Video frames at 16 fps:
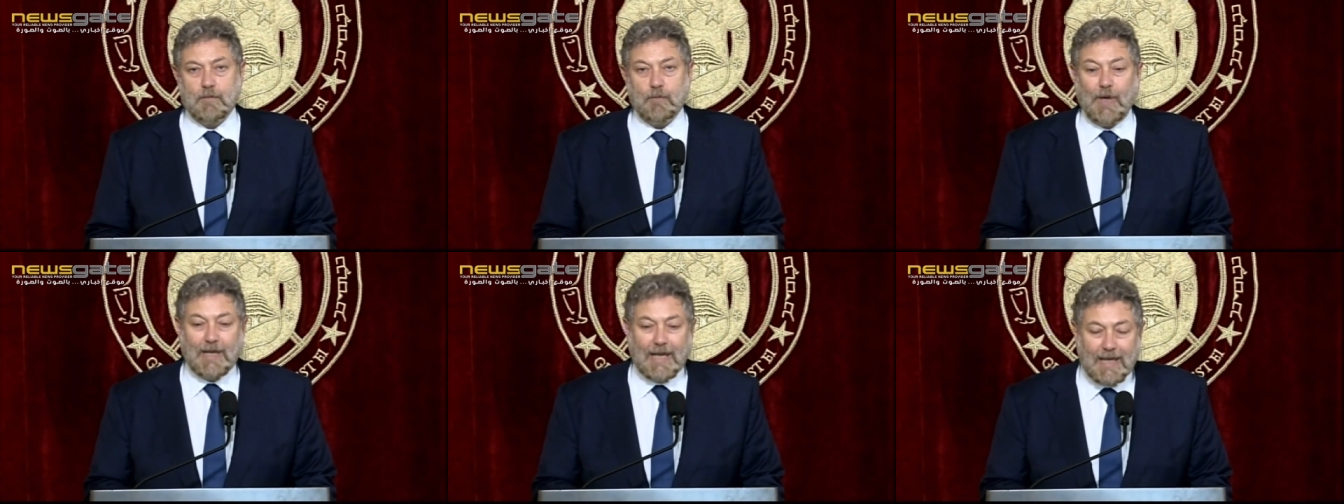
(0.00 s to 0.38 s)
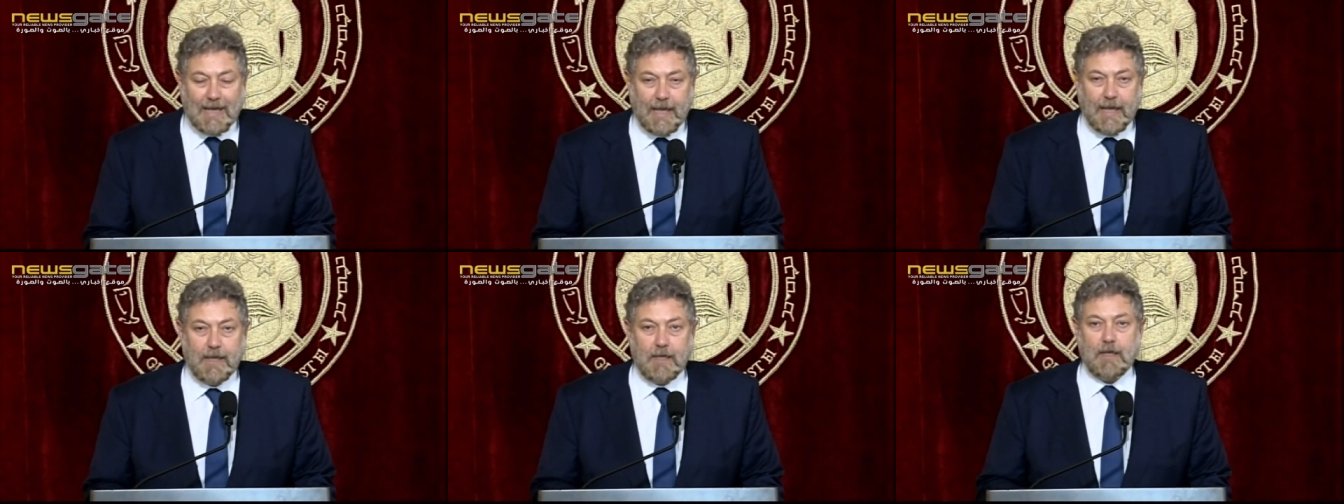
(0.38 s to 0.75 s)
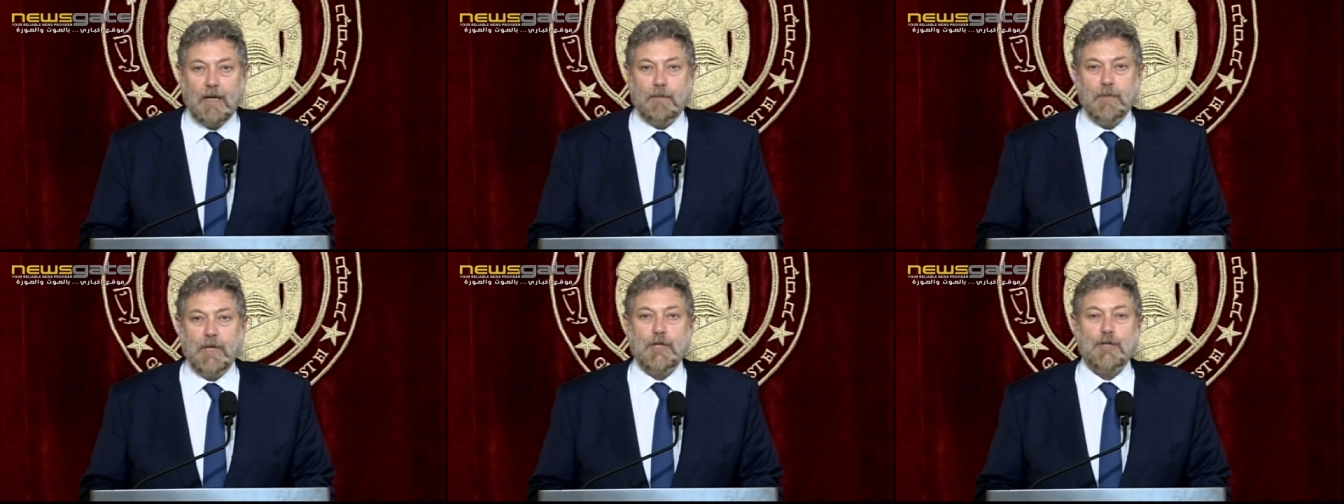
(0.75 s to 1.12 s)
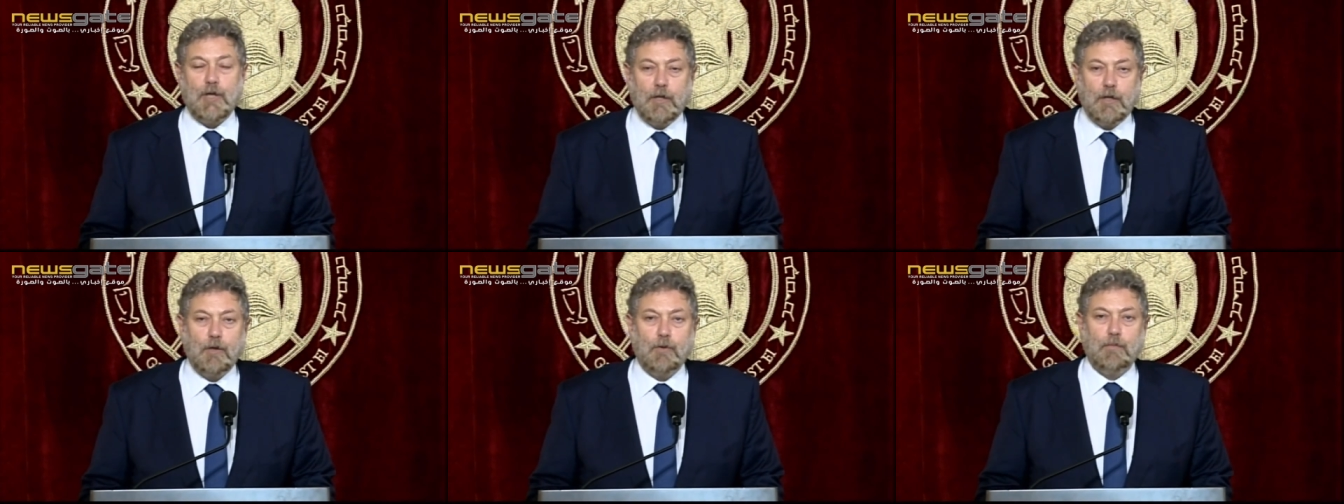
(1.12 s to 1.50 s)
وعلى الحاله اللي عم بيعيشها
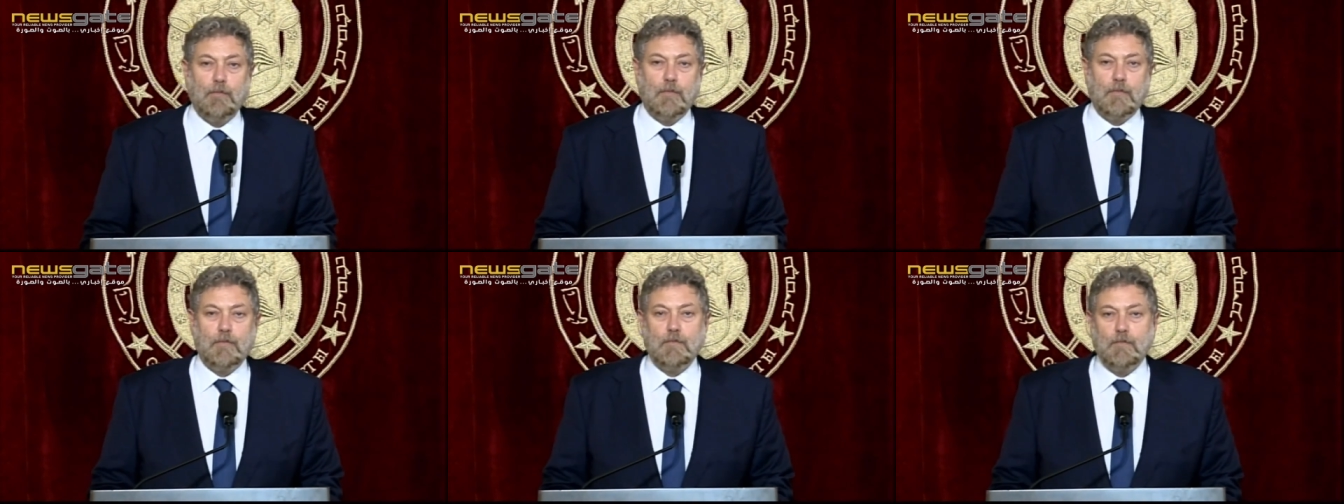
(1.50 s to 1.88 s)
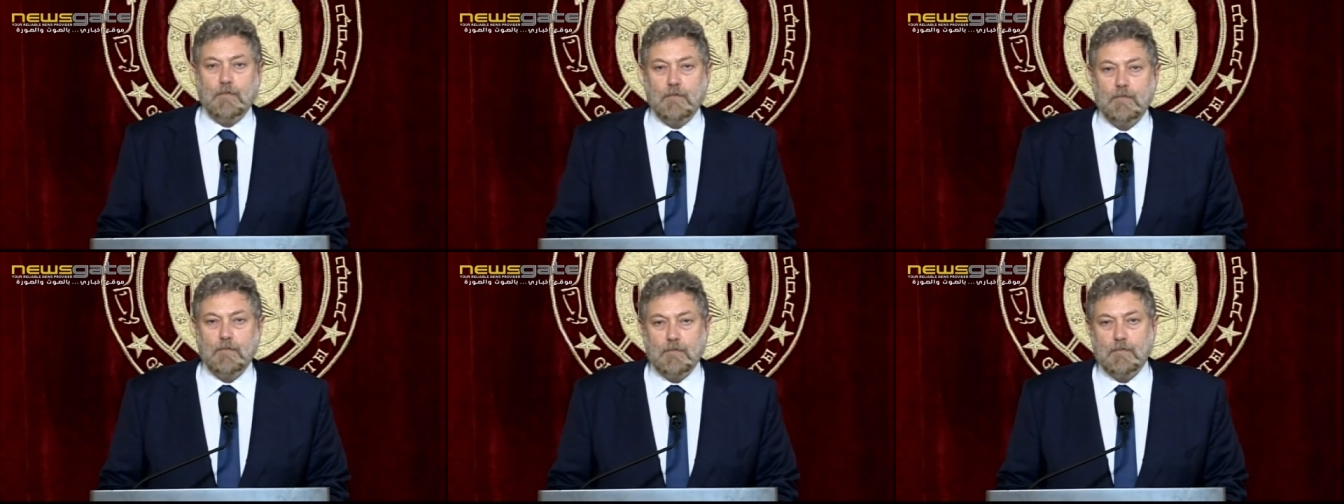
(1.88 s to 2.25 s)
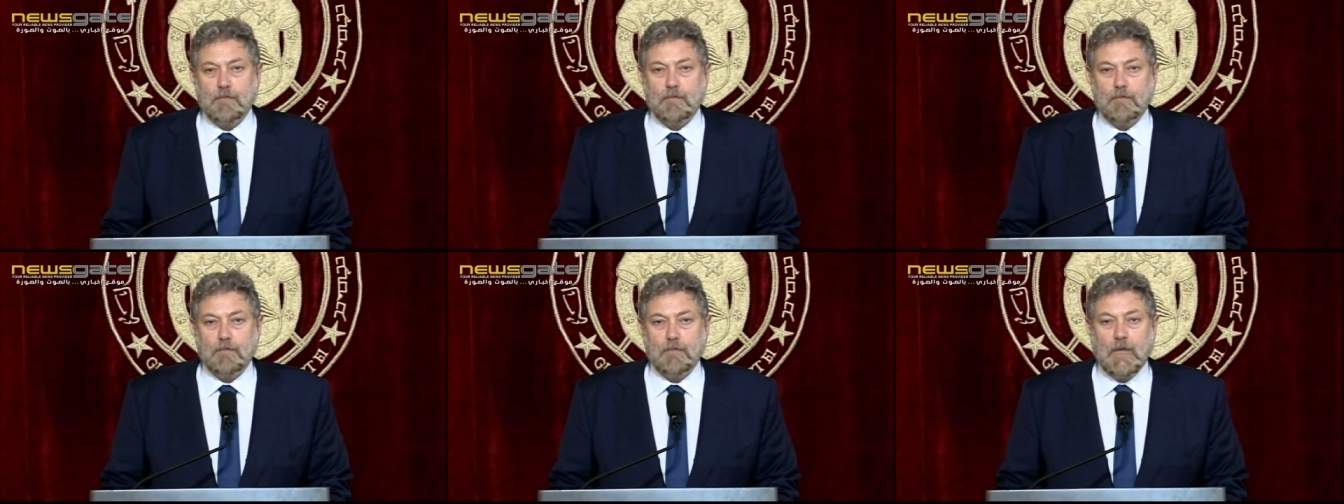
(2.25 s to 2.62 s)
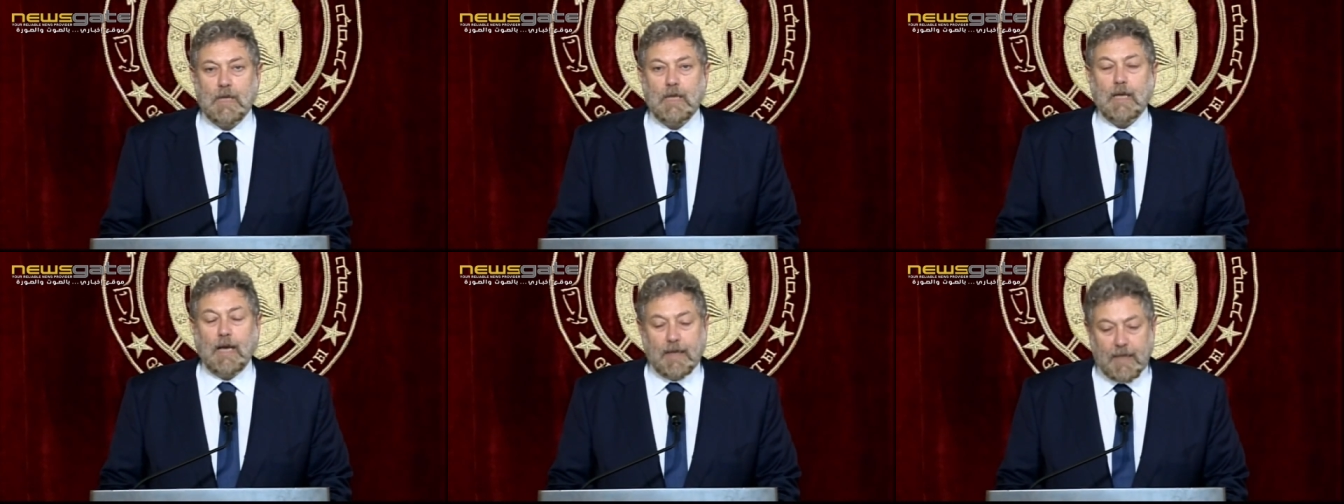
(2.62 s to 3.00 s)
اليوم
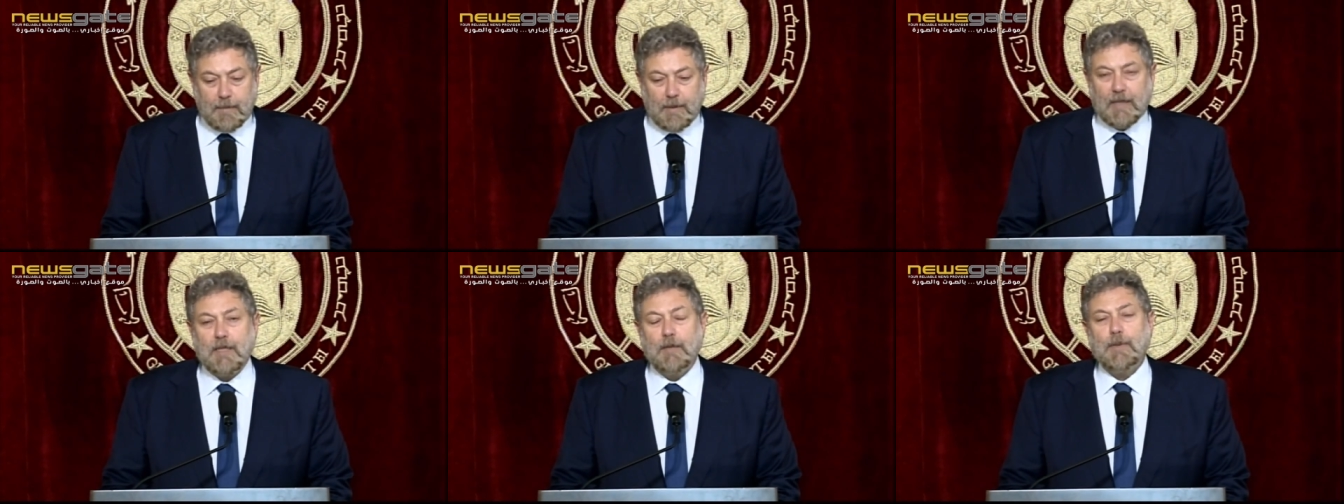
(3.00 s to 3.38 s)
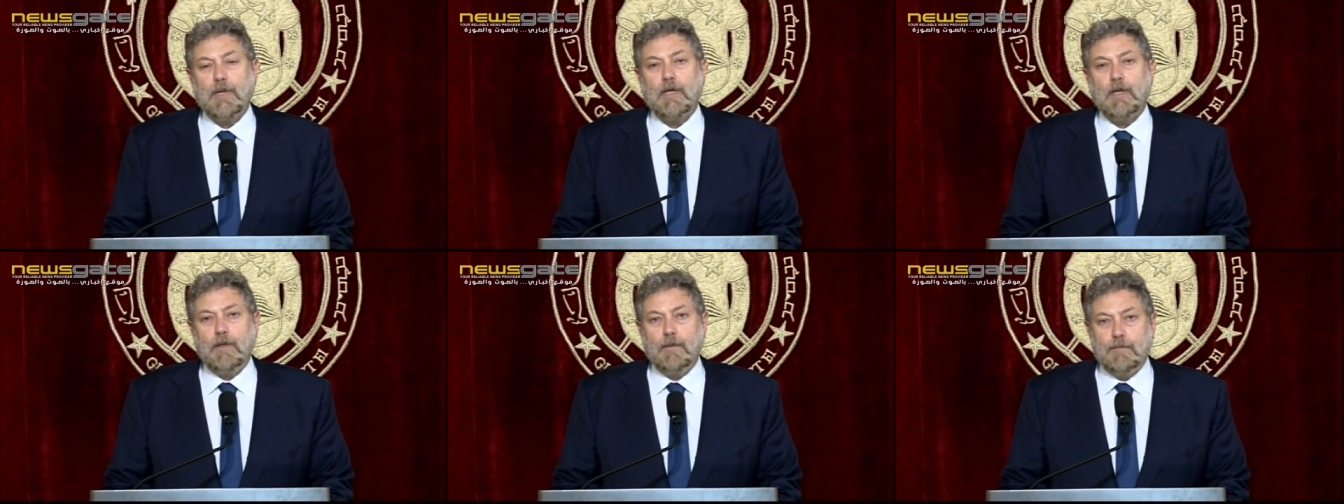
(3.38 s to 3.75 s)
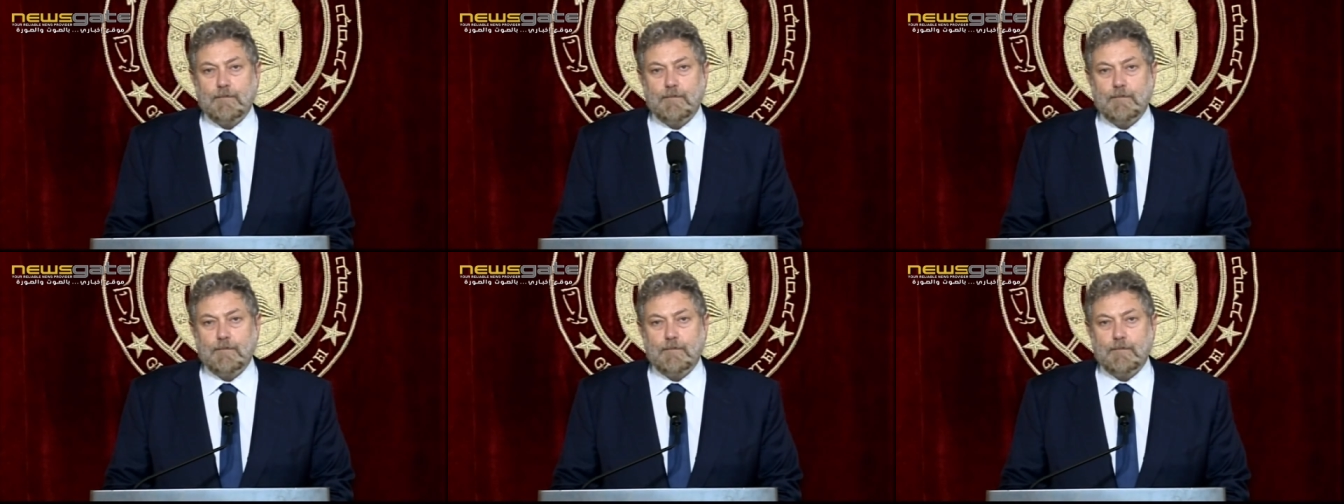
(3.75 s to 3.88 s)
انا بعتبر